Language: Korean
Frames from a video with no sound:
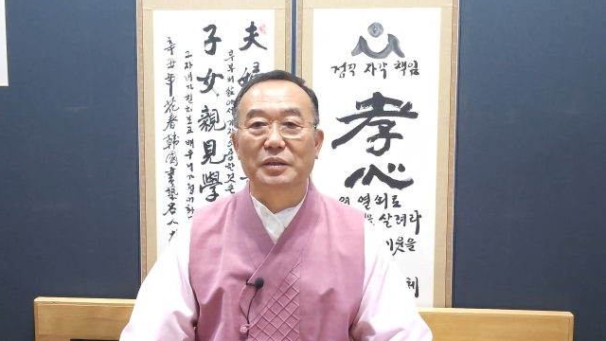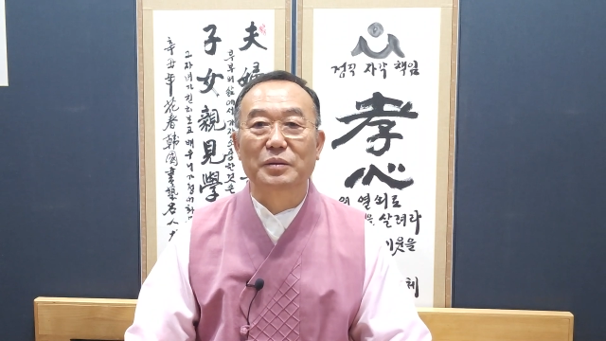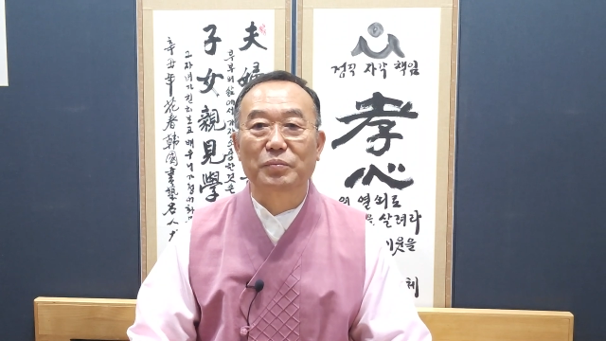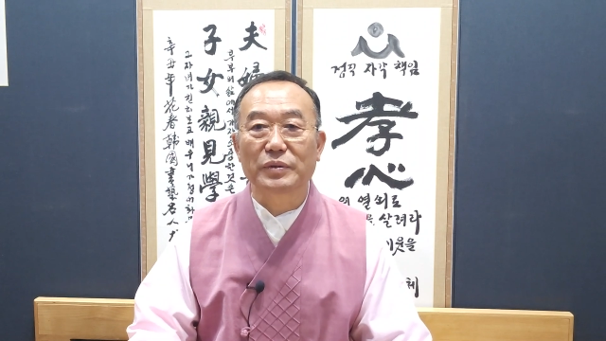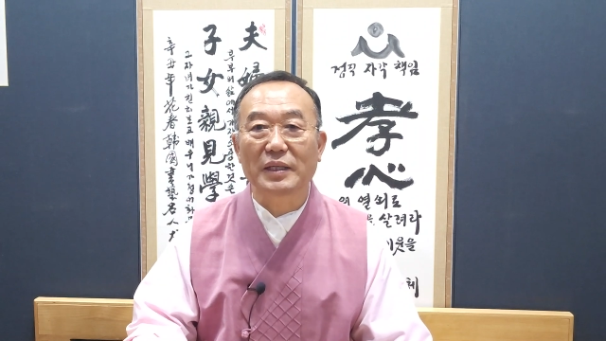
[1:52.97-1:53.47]

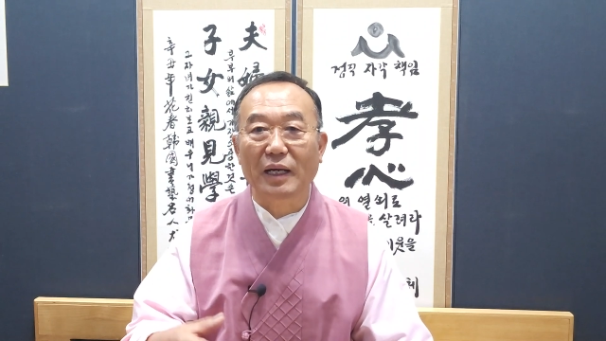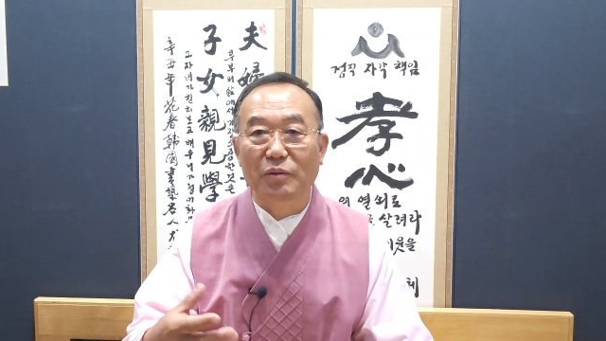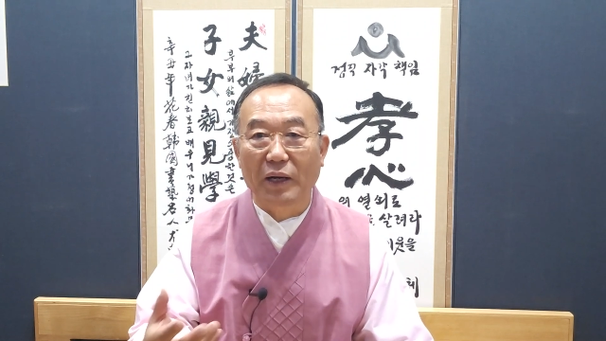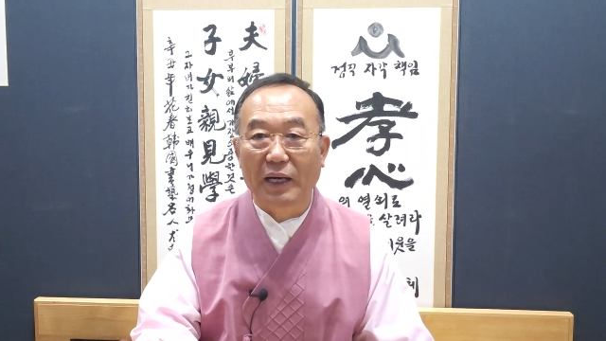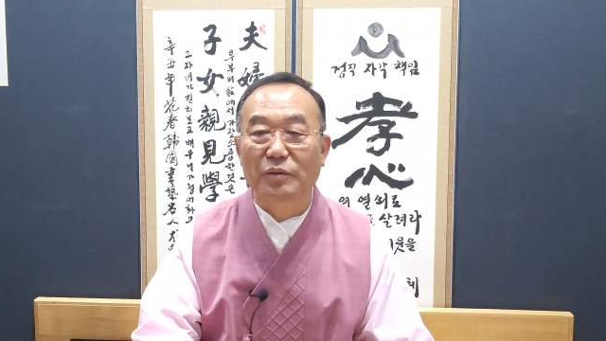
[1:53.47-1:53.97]

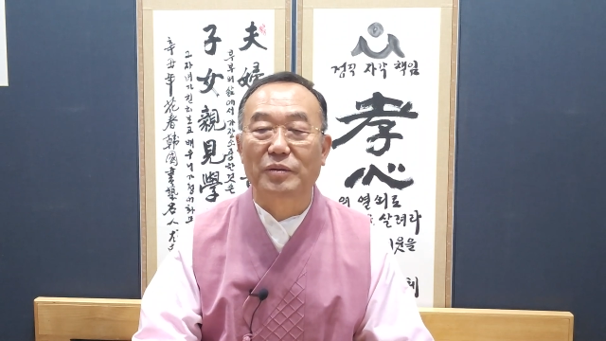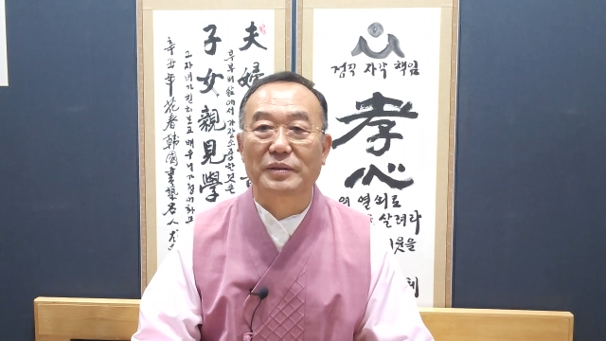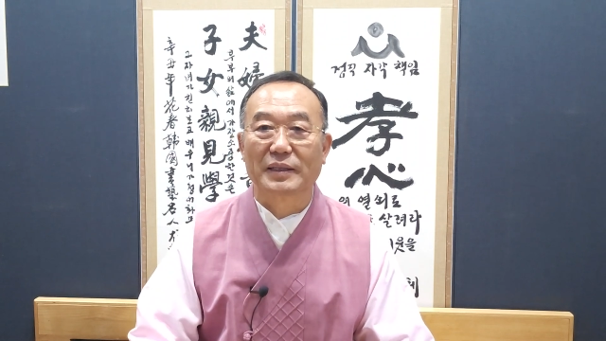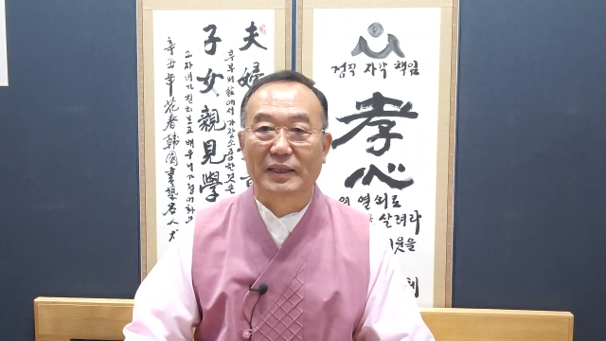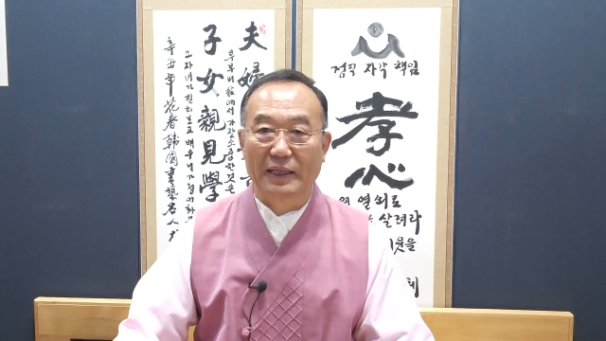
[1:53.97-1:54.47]
덕분이라고
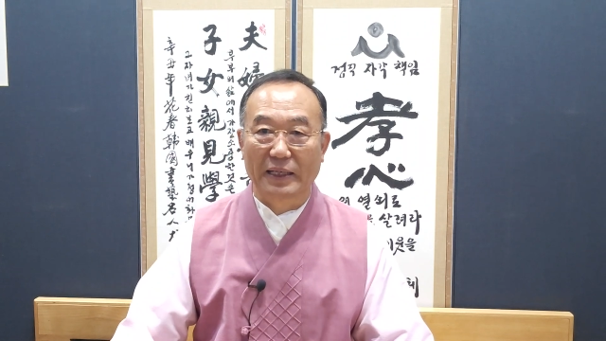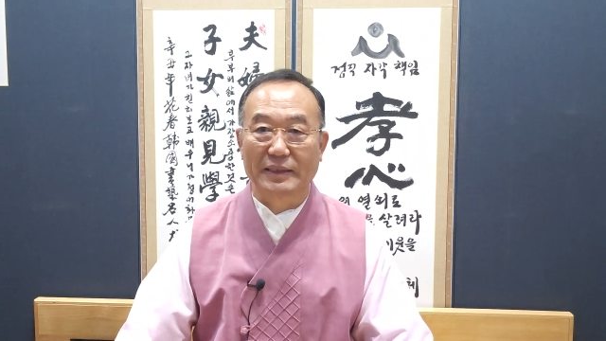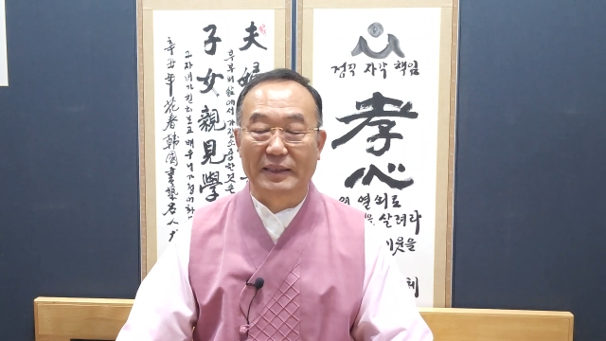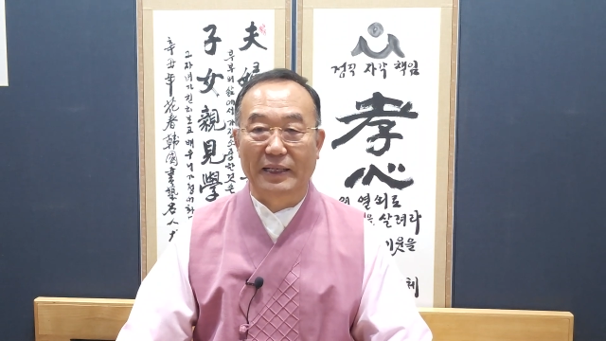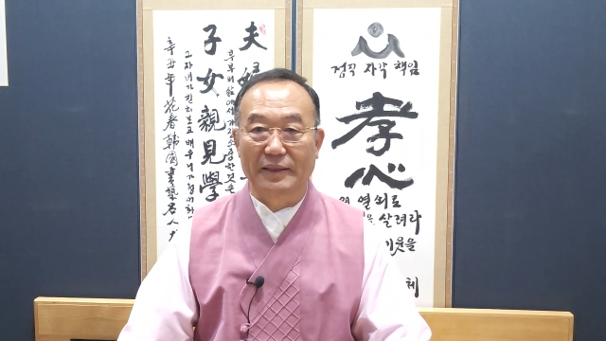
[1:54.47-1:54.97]
하고
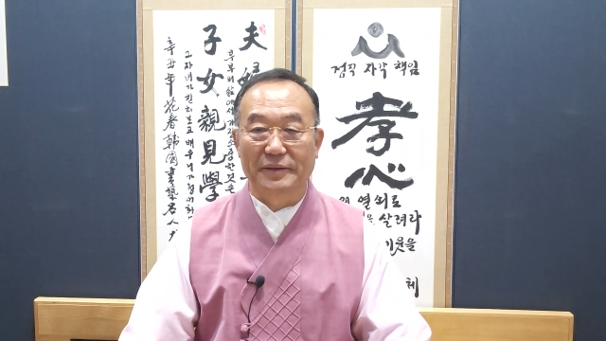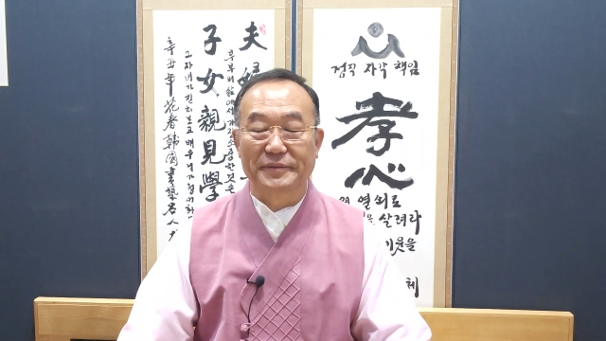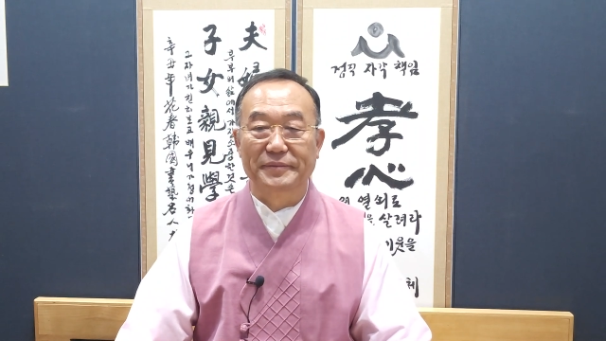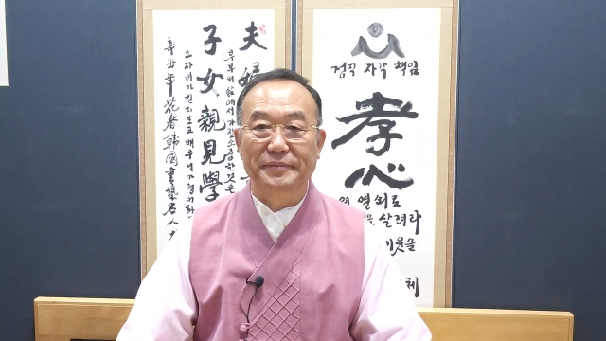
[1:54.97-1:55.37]
행하니까요.